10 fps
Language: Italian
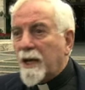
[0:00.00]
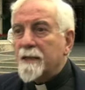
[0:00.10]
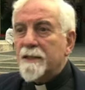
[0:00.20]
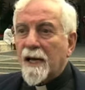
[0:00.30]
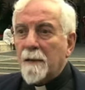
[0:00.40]
che
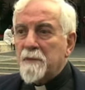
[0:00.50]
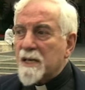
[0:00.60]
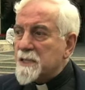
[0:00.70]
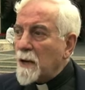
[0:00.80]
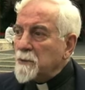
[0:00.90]
in
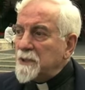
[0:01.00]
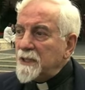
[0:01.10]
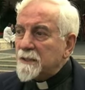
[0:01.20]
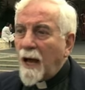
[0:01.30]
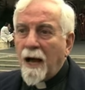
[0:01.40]
Arabia
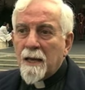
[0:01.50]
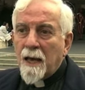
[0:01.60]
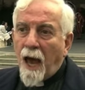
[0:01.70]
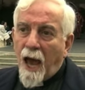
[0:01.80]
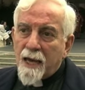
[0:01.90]
Saudita
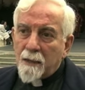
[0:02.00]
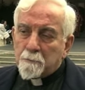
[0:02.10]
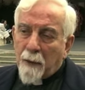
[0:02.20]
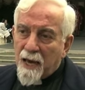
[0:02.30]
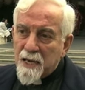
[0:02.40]
è il
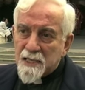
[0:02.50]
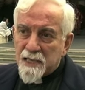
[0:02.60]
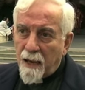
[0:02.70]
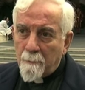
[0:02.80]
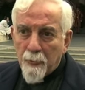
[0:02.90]

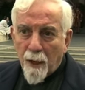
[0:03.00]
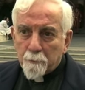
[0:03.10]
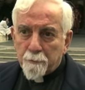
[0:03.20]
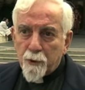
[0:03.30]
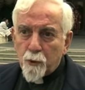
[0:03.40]
paese
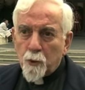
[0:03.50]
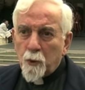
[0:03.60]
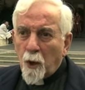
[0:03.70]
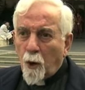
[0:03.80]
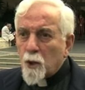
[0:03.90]
più
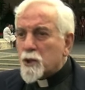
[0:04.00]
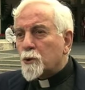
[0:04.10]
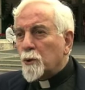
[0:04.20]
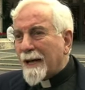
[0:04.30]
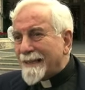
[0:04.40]

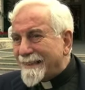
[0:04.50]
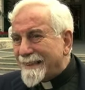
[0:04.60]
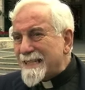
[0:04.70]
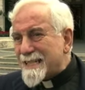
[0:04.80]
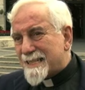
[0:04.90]

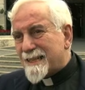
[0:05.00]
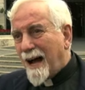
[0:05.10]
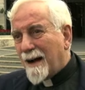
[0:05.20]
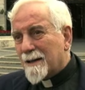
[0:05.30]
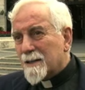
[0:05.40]

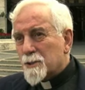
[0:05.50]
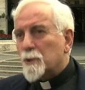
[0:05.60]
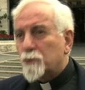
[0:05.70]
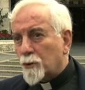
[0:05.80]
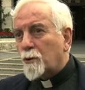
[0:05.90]
oscurantista
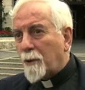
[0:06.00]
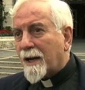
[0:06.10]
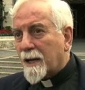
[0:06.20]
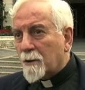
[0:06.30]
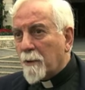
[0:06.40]
sotto quel
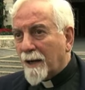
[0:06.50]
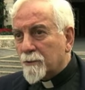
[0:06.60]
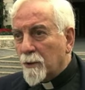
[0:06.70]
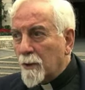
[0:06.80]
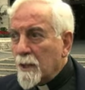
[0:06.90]

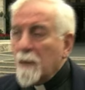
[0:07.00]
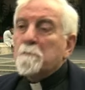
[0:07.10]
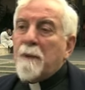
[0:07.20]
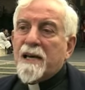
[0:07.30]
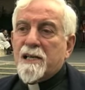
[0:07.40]
riguardo,
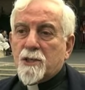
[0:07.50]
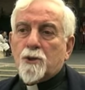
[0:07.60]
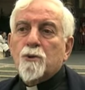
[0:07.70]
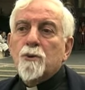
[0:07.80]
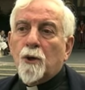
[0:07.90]
ma
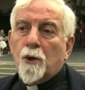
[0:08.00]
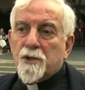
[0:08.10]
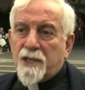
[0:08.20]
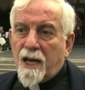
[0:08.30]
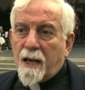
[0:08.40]
nessuno
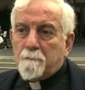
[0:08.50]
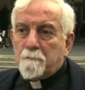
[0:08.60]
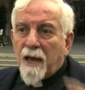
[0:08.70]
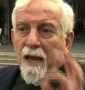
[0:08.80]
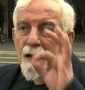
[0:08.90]

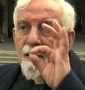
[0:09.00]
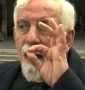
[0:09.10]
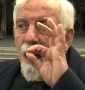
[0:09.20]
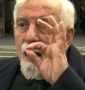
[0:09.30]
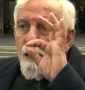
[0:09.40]
oserebbe
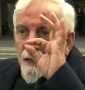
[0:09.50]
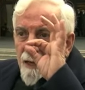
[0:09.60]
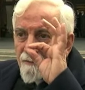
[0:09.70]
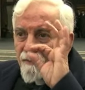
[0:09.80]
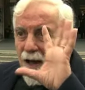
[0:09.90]

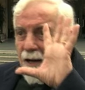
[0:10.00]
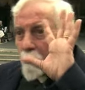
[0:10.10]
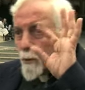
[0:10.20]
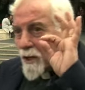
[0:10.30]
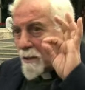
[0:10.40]
anche fare
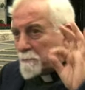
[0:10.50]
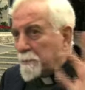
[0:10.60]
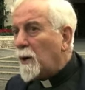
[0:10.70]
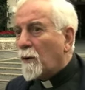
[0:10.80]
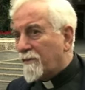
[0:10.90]
un
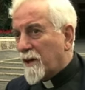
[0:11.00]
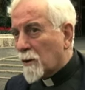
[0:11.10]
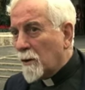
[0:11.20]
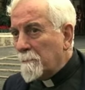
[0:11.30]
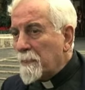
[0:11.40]

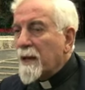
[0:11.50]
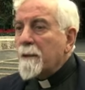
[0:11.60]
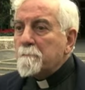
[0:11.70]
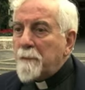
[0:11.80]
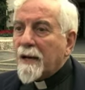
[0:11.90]
rimprovero
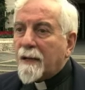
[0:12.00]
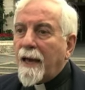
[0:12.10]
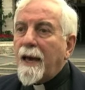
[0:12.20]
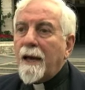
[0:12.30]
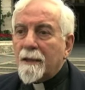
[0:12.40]

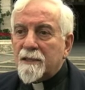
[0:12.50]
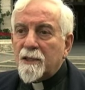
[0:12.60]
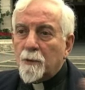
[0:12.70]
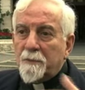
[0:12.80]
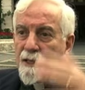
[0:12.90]
perché
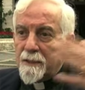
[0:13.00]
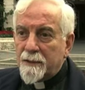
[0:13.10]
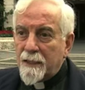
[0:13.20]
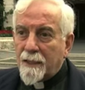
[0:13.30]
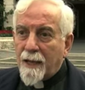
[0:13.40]
Dio
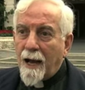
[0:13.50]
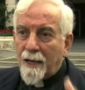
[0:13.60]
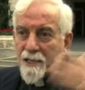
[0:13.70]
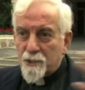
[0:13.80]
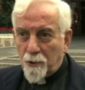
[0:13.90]
benedica
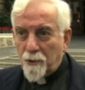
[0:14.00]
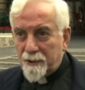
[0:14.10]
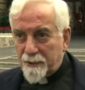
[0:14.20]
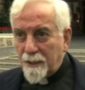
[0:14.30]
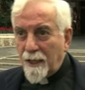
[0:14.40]
i
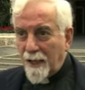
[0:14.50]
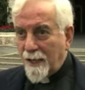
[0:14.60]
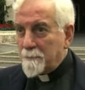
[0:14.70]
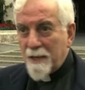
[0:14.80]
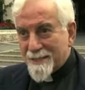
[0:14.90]
soldi
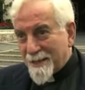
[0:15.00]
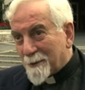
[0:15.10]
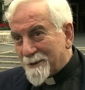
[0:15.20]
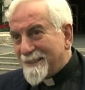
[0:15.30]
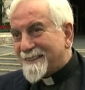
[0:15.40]
dell'Arabia
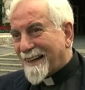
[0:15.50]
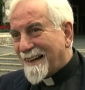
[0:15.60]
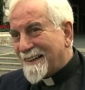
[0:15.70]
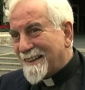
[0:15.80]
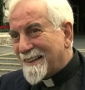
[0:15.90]
Saudita.
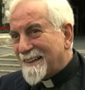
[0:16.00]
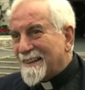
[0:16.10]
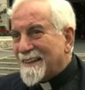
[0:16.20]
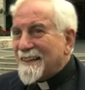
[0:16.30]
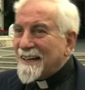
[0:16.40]

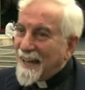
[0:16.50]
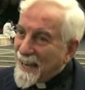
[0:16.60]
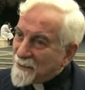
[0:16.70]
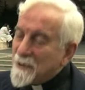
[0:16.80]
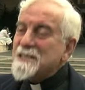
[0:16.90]

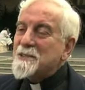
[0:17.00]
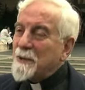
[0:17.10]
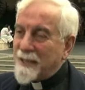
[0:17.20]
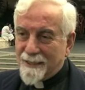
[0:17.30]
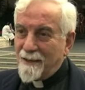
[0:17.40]
È
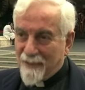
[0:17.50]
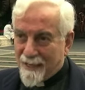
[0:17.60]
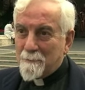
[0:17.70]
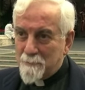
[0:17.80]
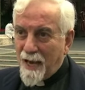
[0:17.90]
questo che deve
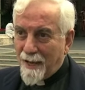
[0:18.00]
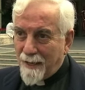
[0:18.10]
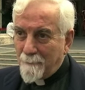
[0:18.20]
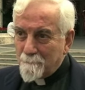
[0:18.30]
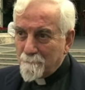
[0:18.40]
cambiare.